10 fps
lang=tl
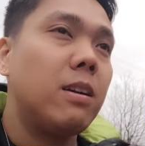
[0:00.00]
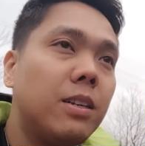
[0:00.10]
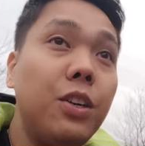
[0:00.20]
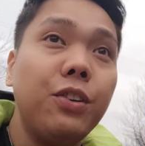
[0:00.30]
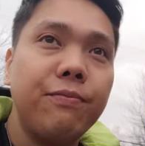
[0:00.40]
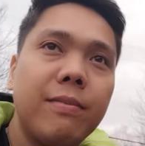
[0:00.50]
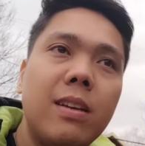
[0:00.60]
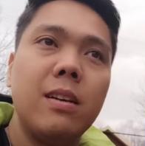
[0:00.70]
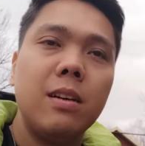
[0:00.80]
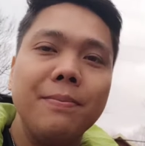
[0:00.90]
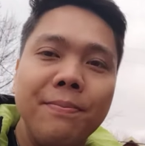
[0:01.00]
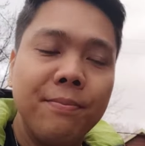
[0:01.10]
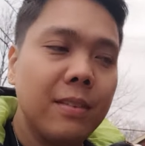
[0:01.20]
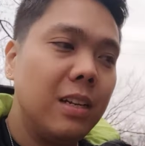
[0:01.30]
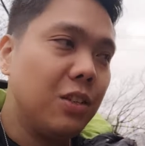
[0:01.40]
Yun.
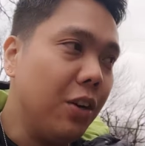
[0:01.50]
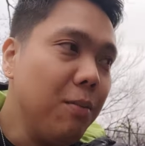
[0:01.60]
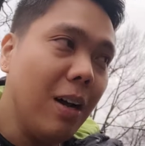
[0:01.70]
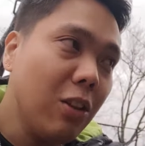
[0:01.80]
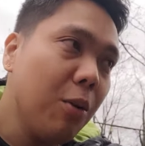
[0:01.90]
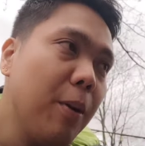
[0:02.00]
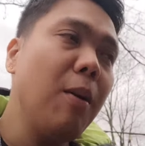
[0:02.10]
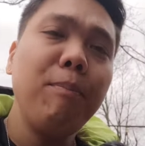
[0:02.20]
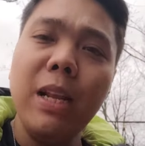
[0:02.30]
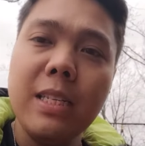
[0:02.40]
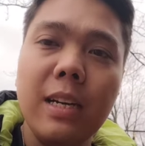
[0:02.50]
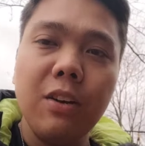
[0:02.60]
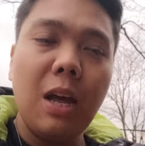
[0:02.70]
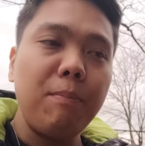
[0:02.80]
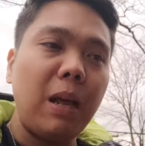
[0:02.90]
So yung mga tropa, ang bilis na
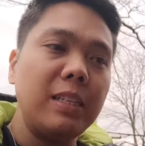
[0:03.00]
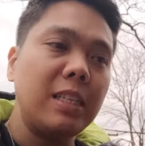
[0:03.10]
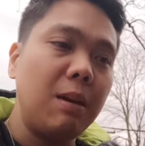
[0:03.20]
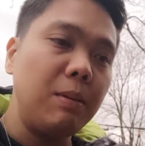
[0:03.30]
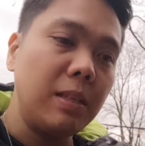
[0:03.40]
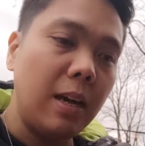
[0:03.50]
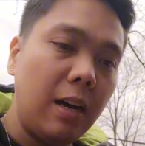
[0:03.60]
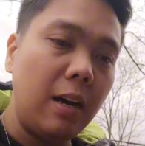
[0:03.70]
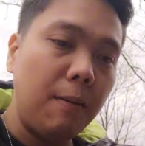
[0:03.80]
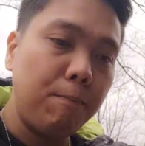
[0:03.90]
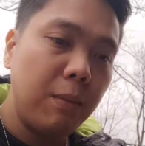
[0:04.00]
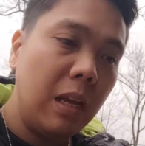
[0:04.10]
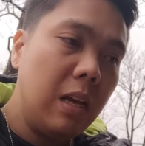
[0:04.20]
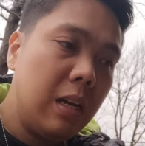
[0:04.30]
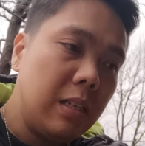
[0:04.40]
online process namin sa
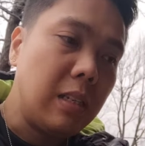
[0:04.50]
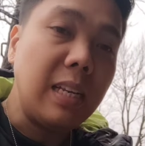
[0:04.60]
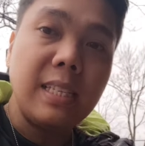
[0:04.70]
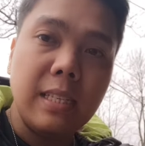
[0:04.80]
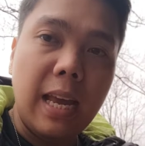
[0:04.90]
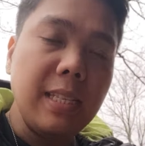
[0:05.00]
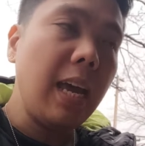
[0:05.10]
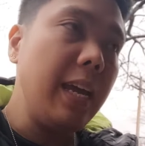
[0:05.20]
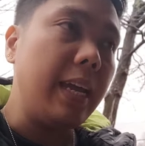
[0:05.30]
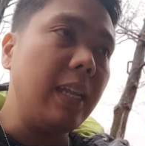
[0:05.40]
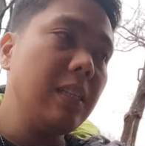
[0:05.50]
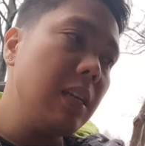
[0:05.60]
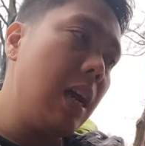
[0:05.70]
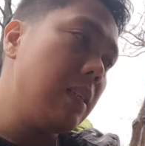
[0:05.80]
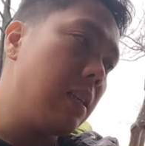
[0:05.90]
sa SIN
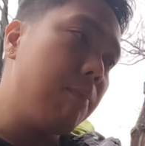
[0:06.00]
tsaka sa